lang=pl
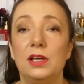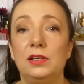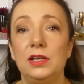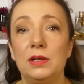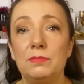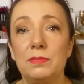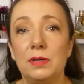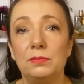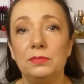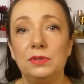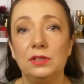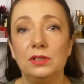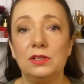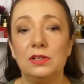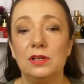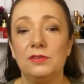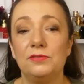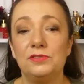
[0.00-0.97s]
Nie mam
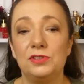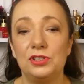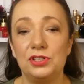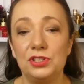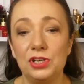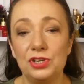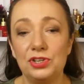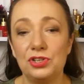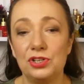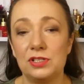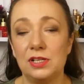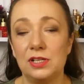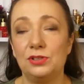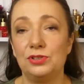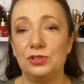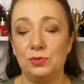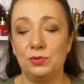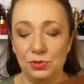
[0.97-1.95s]
tych wcześniejszych z
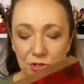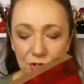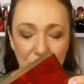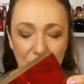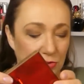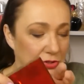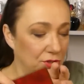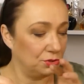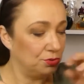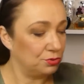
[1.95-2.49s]
lat 80.